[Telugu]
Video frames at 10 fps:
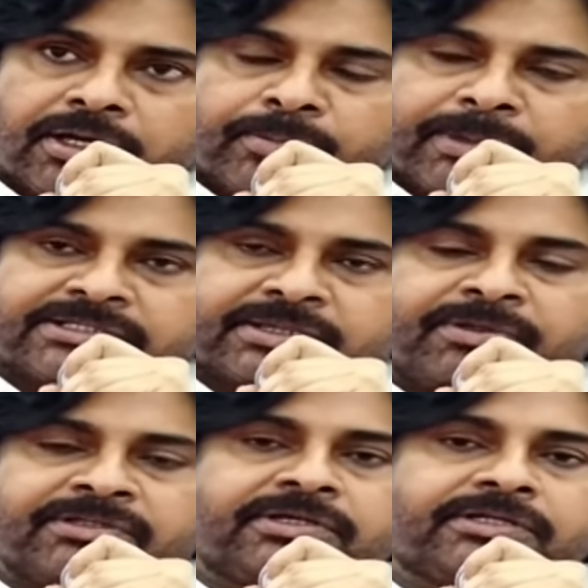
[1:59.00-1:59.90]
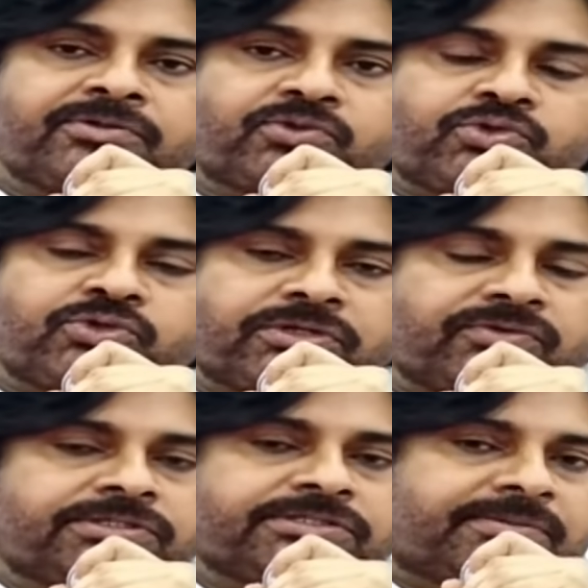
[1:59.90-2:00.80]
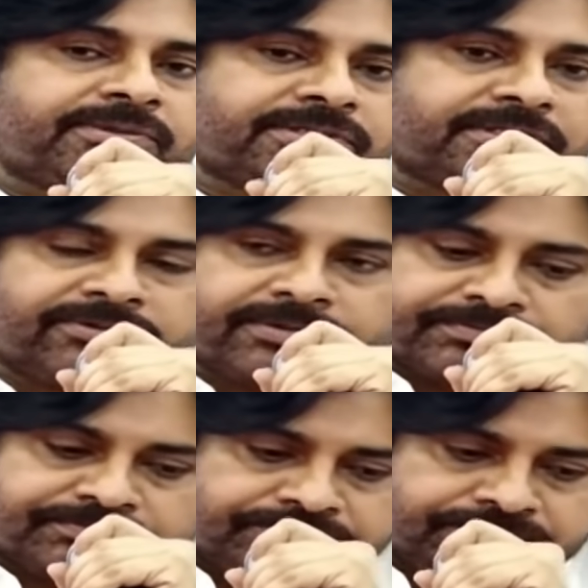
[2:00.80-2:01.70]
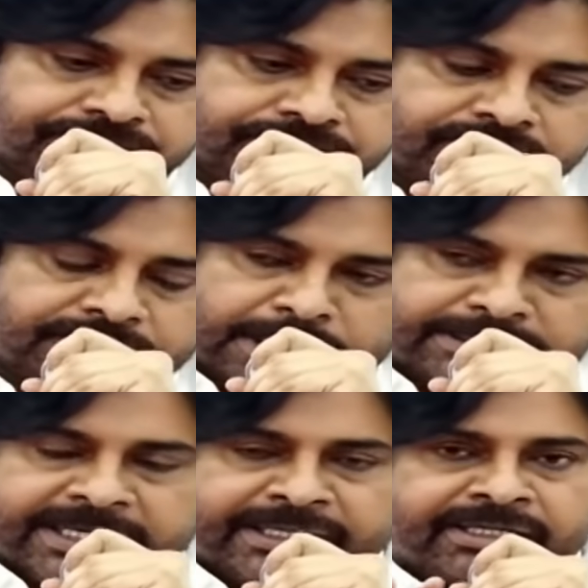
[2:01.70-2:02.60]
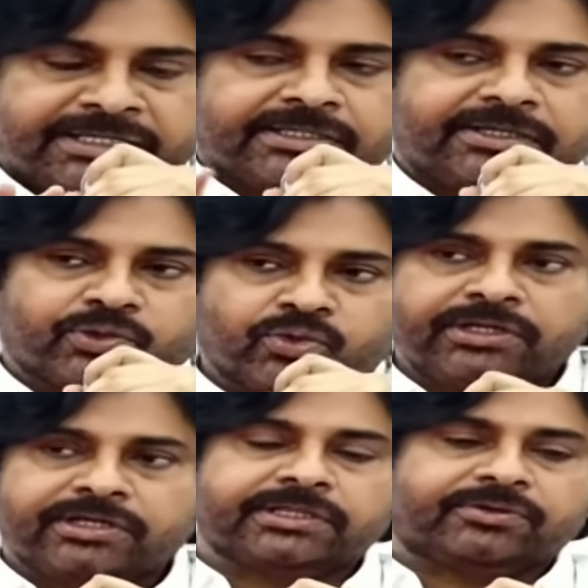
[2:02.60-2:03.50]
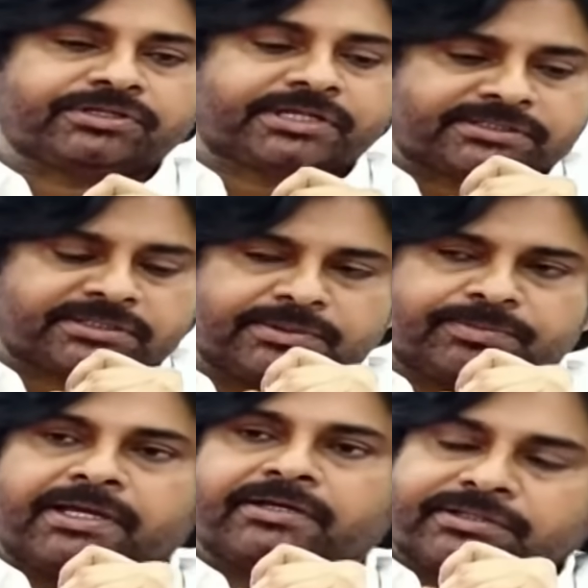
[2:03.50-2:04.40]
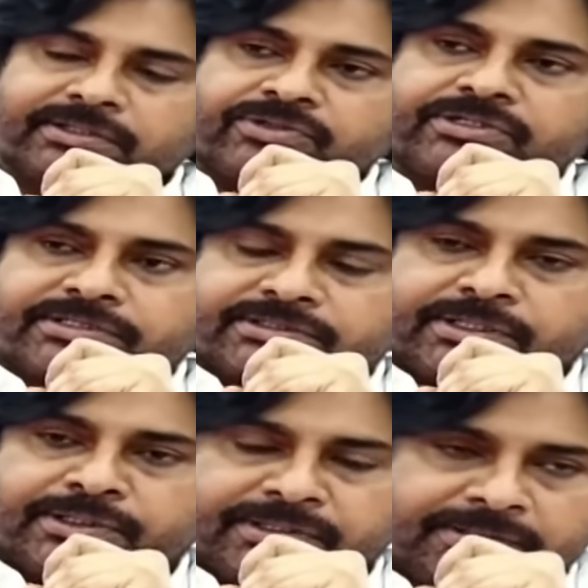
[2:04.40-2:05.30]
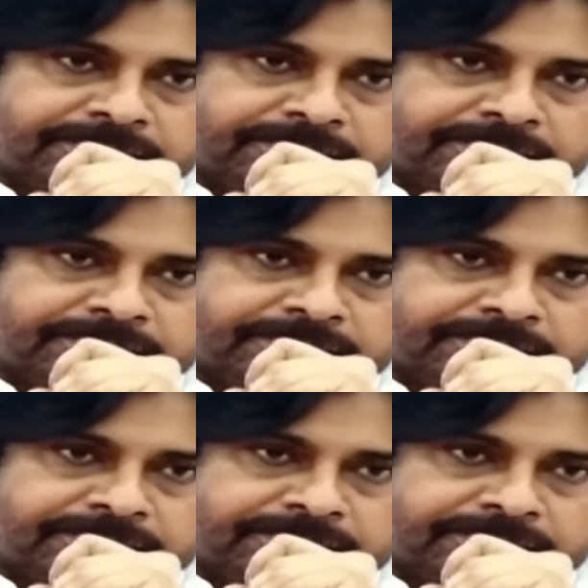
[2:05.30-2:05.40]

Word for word: మనకు సంబంధం లేదని కూర్చుంటే వచ్చే సమస్యలు అసలు అయినా ఈ రూలింగ్ అంతా ఎవరు చేస్తున్నారు ఈ పాలన అంతా ఎవరు చేస్తున్నారంటే